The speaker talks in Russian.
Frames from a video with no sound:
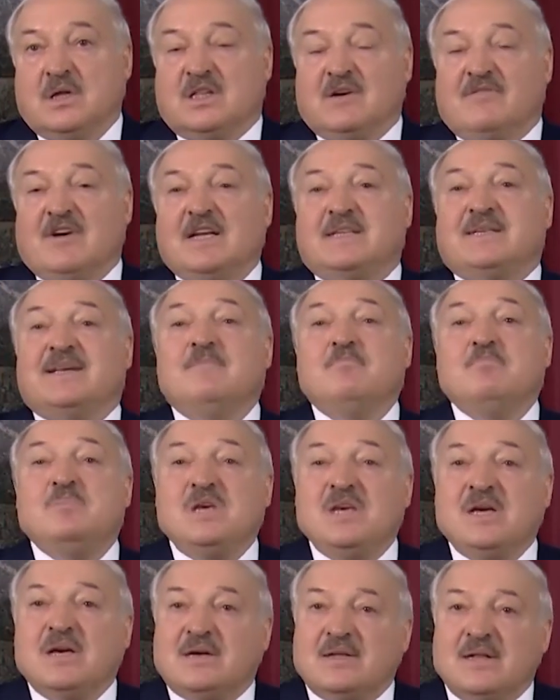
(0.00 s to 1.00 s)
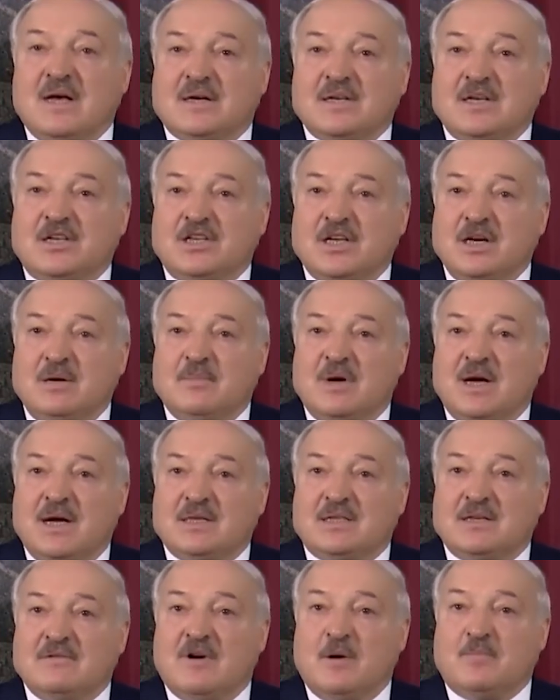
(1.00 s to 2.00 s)
давайте мирно решим
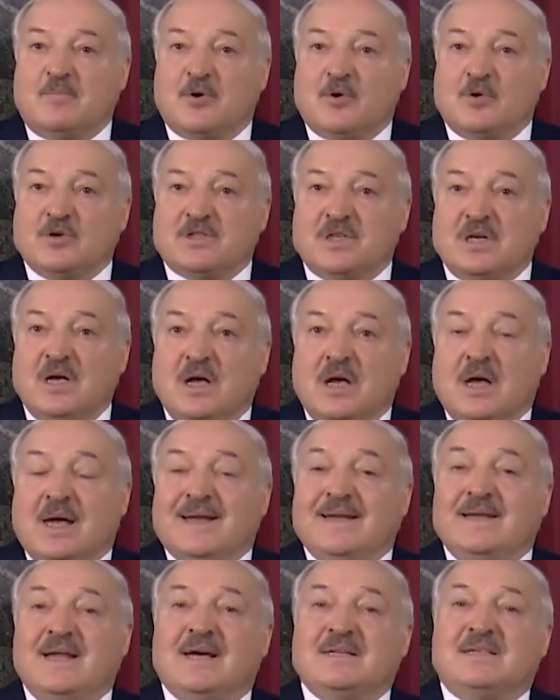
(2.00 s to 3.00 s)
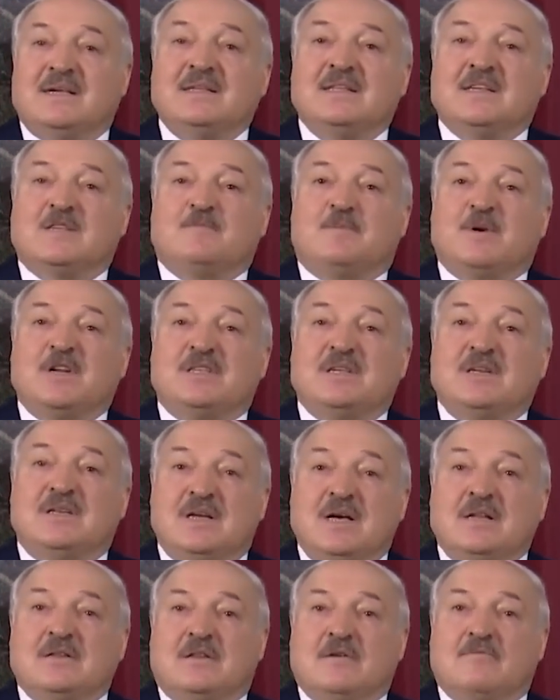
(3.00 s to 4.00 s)
эти вопросы. Ни один из
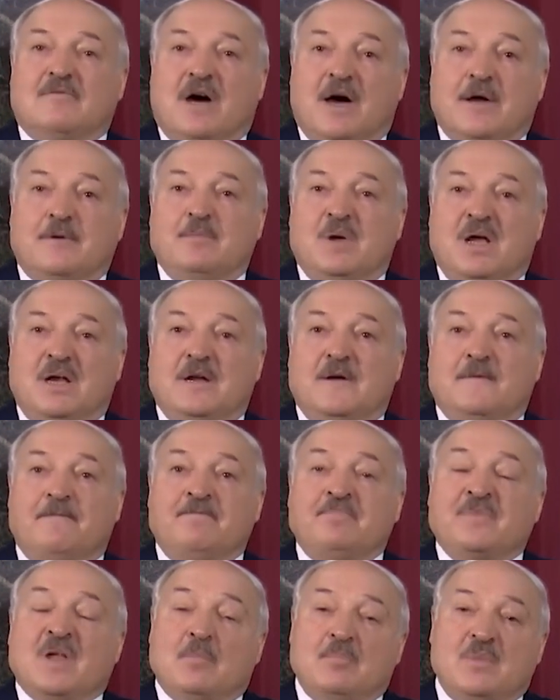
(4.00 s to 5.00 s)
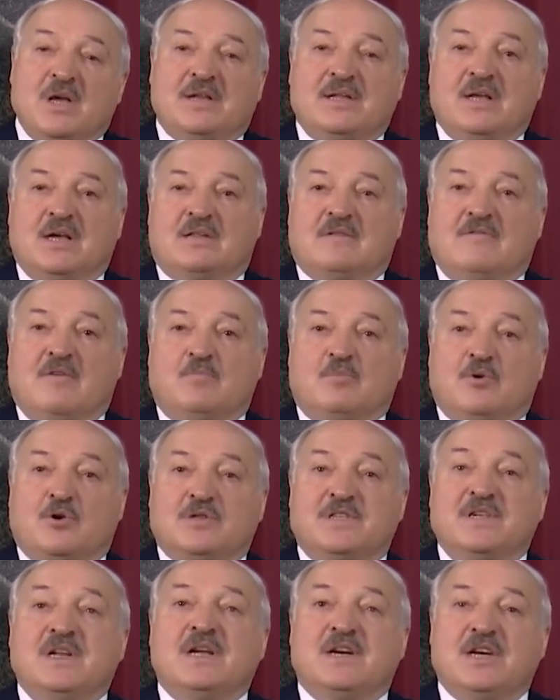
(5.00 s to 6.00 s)
президентов Армении мирно этот
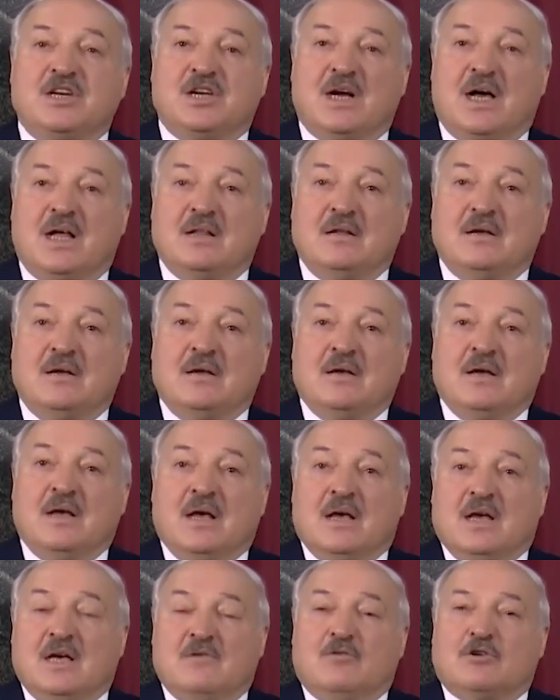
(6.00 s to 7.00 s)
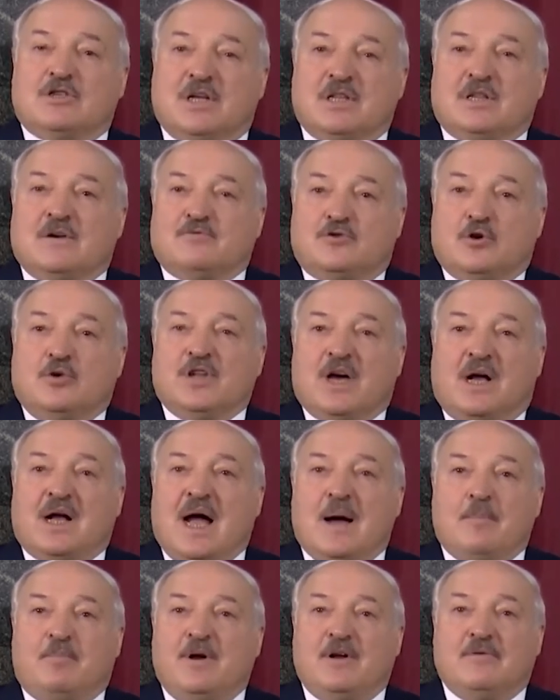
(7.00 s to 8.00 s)
вопрос не решал. И вот это все
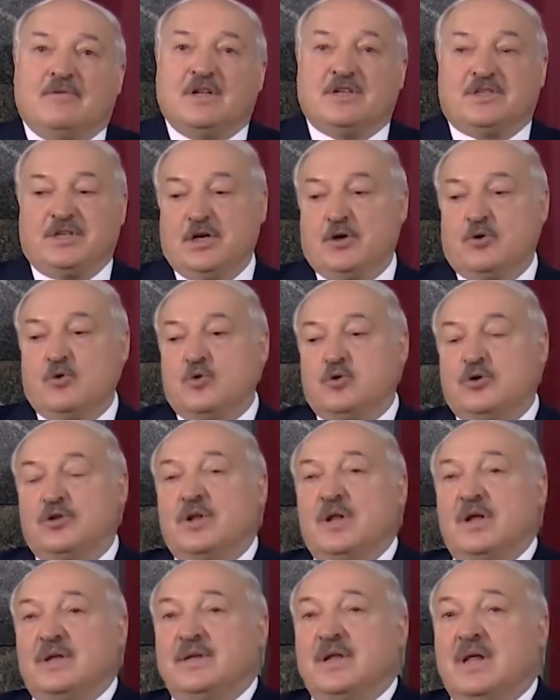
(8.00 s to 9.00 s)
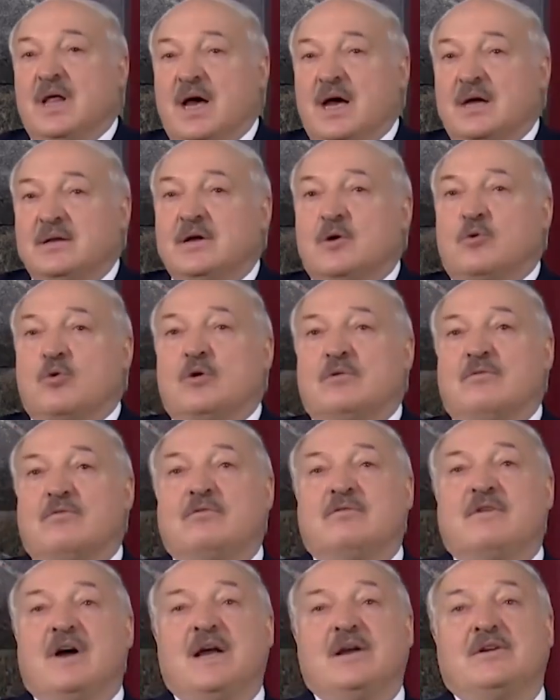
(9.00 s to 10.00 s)
накапливалось и рухнуло на
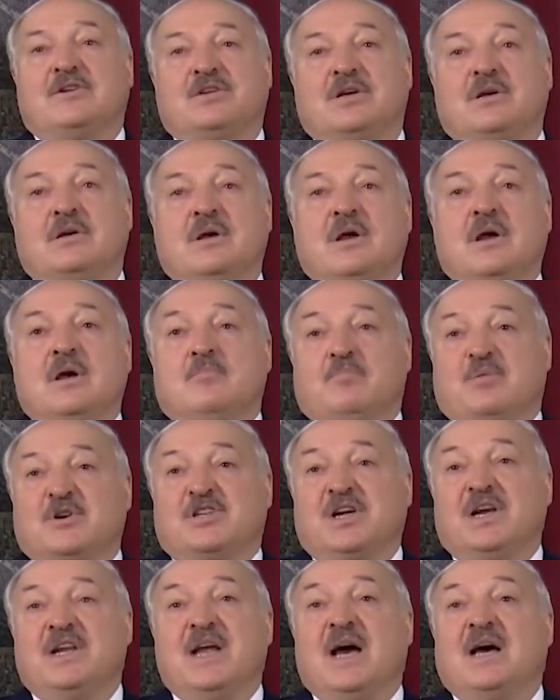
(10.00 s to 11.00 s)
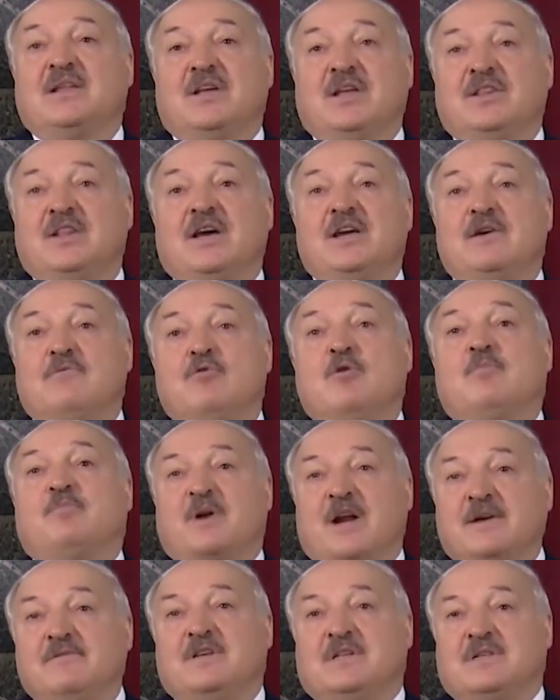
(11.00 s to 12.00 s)
Николу Ваваевича Пашиняна, на его
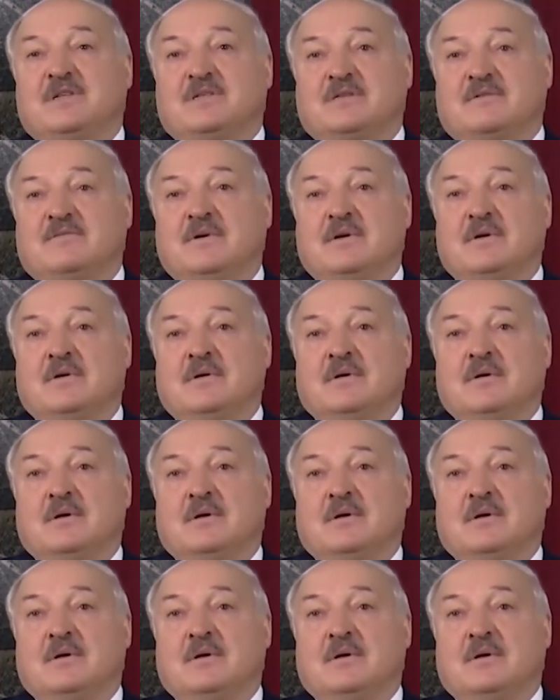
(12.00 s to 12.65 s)
правительство.